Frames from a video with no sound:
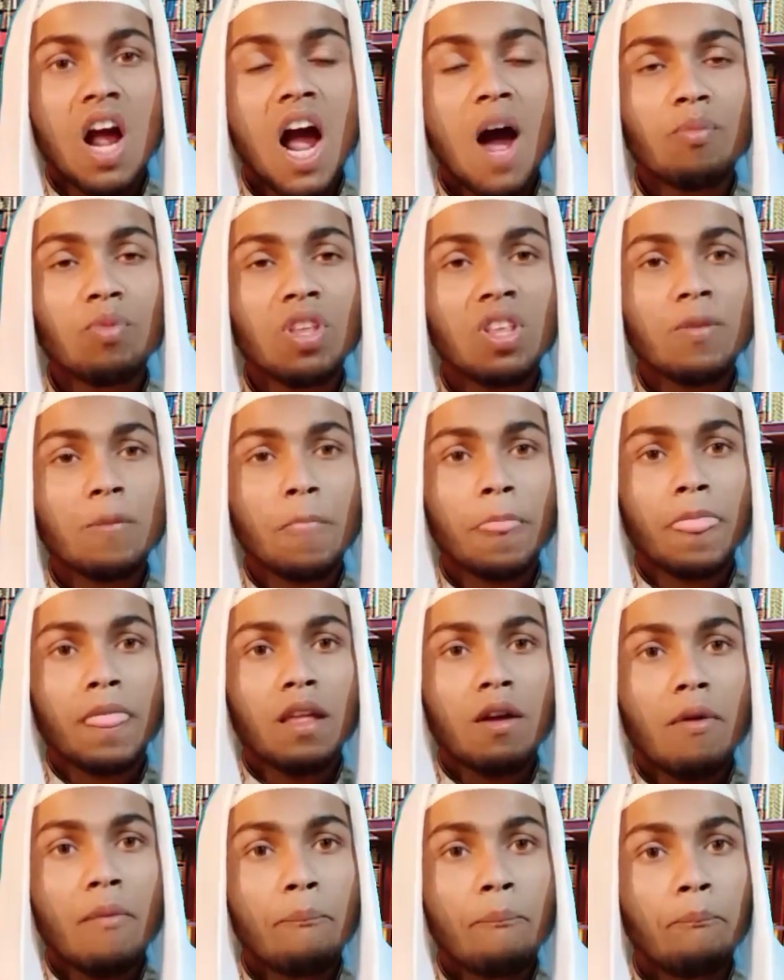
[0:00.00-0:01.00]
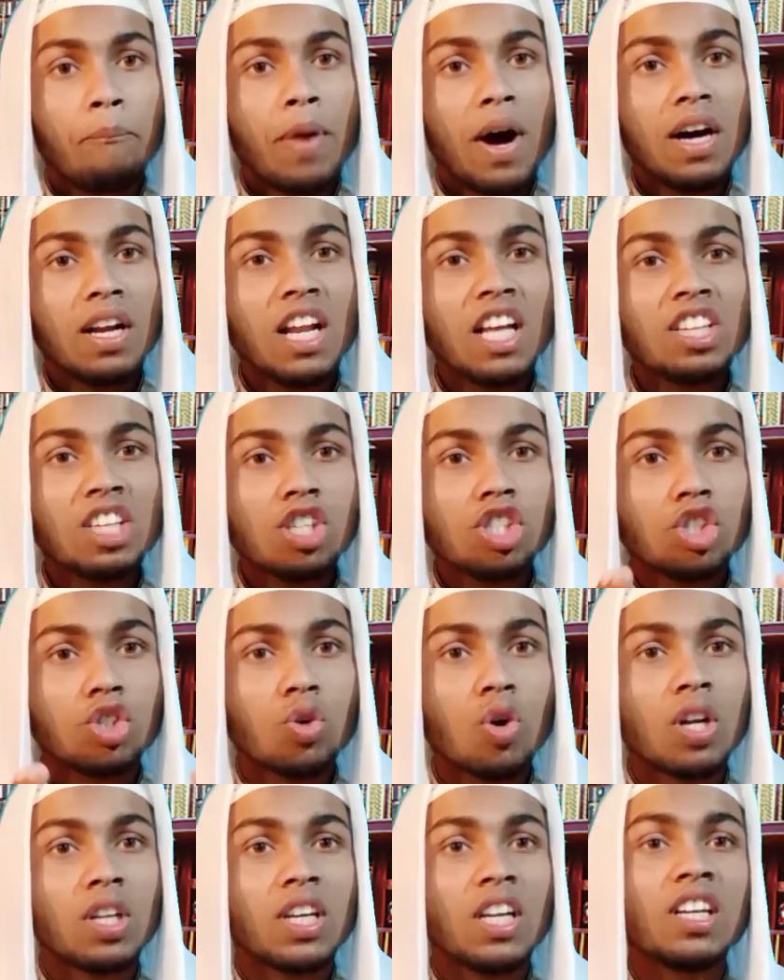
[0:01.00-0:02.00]
আমি বাংলাদেশ
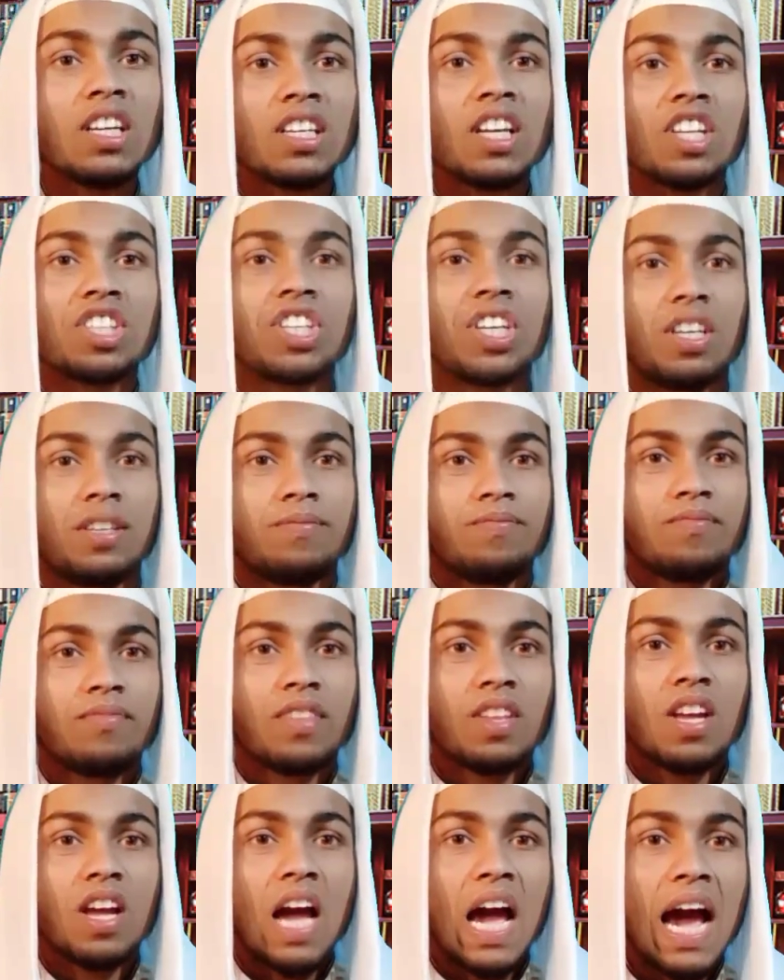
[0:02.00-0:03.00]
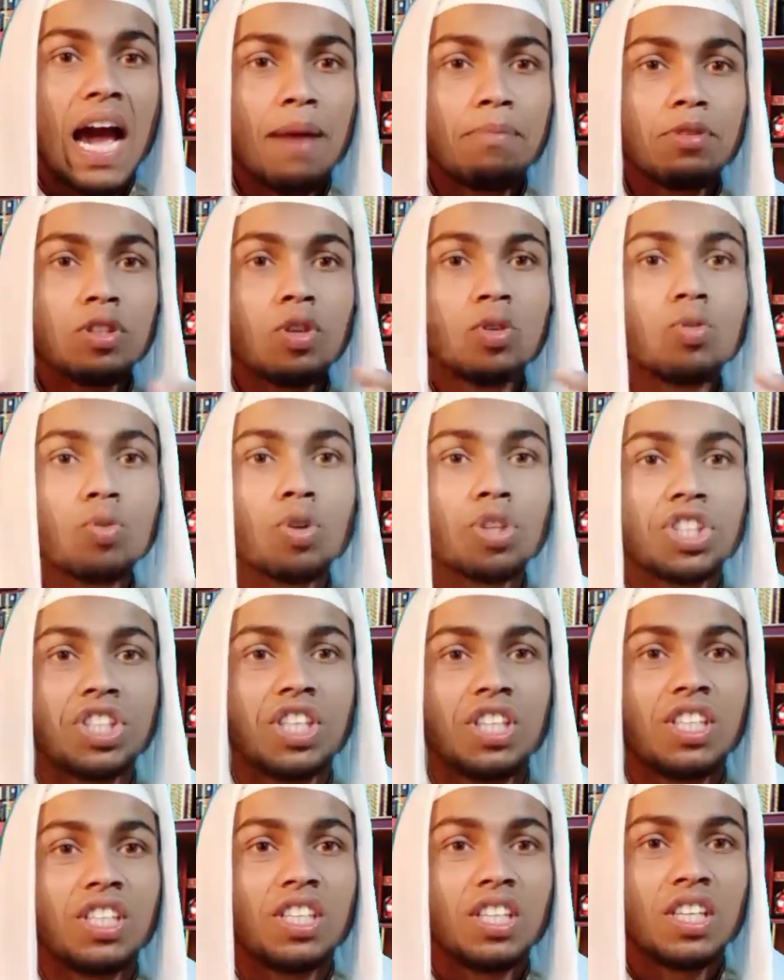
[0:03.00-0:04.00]
সরকারের কাছে আবেদন
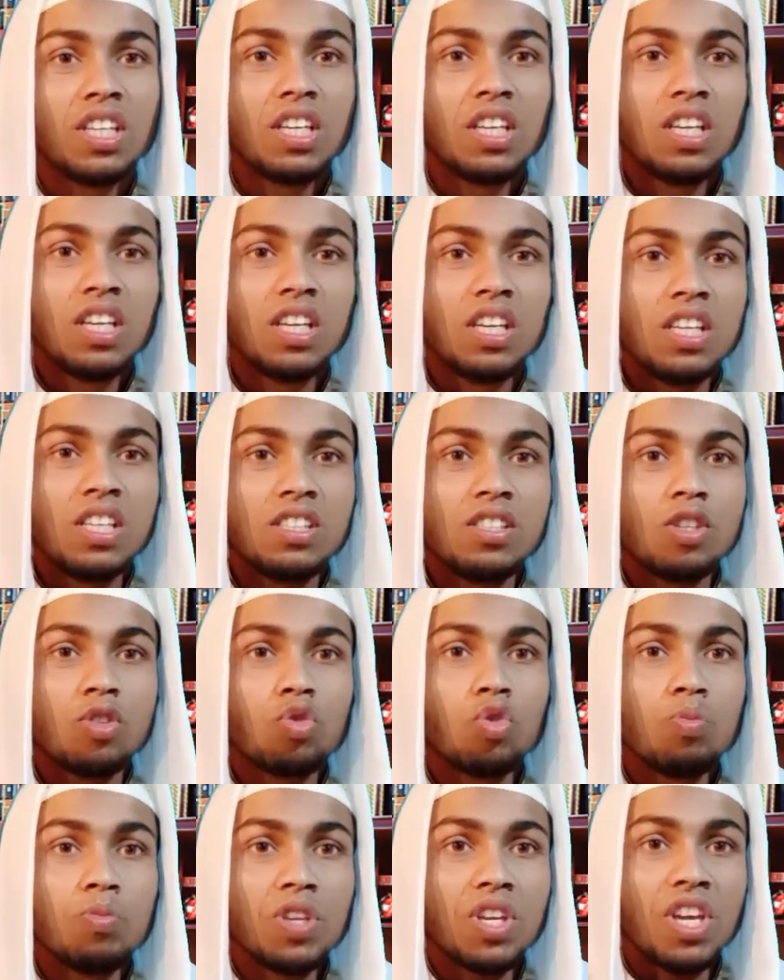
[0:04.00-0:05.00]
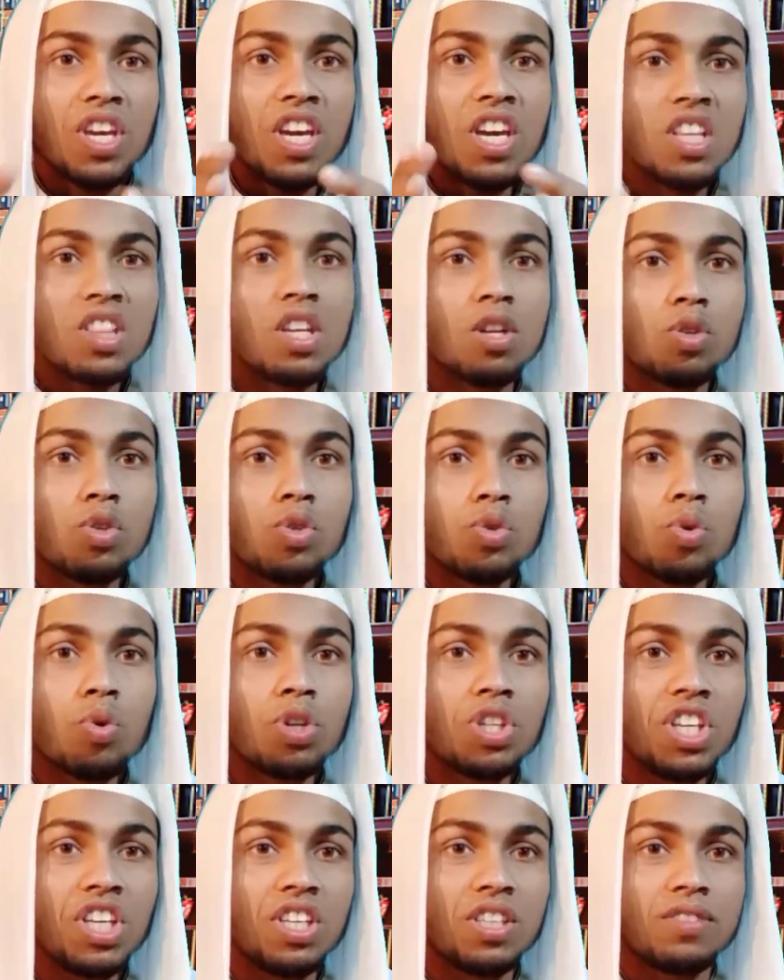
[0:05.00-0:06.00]
করছি যে তুমি এদের
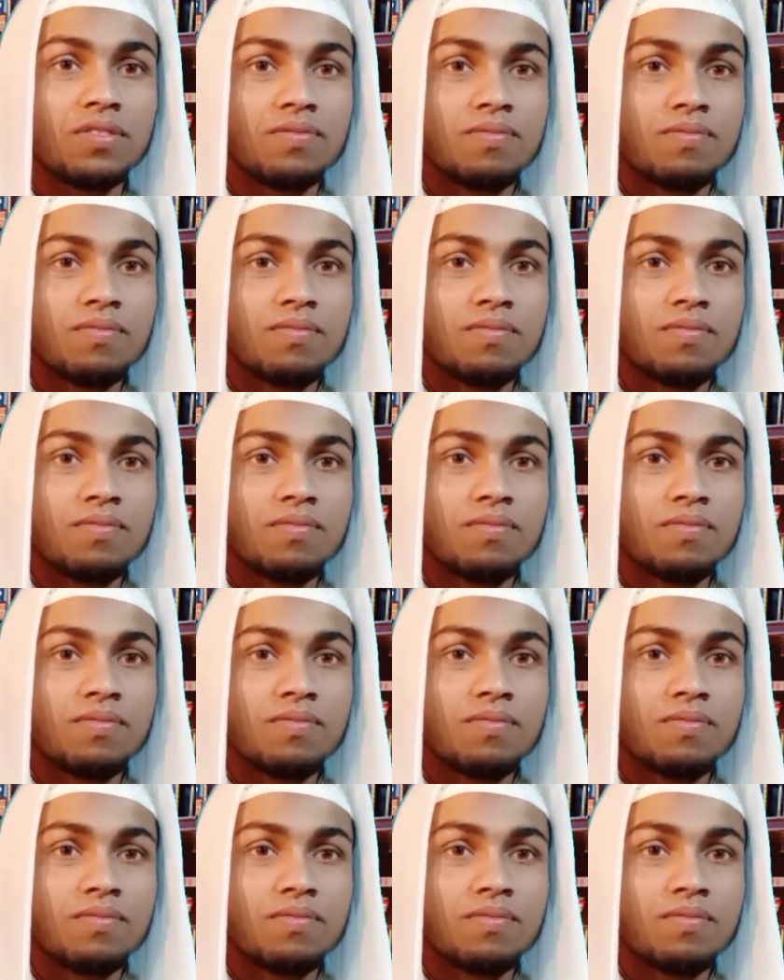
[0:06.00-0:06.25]
সঠিক